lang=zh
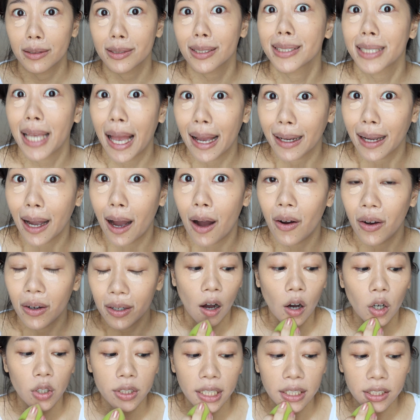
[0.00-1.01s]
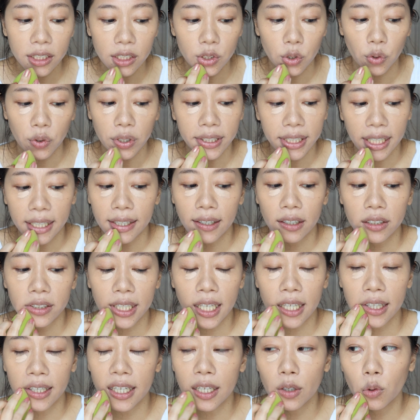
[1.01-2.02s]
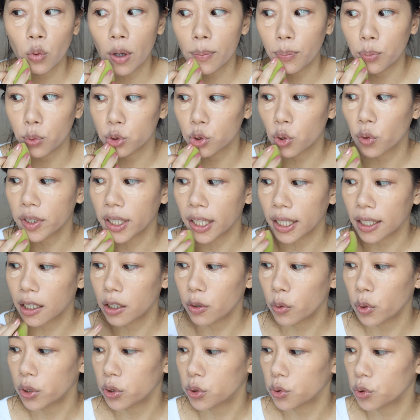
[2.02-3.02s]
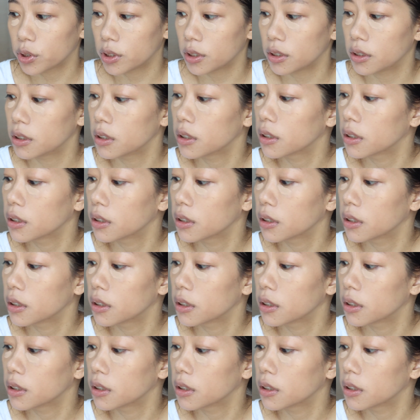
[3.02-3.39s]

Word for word: 遮瑕膏哦。但是有一点要再另外补充给各位，就是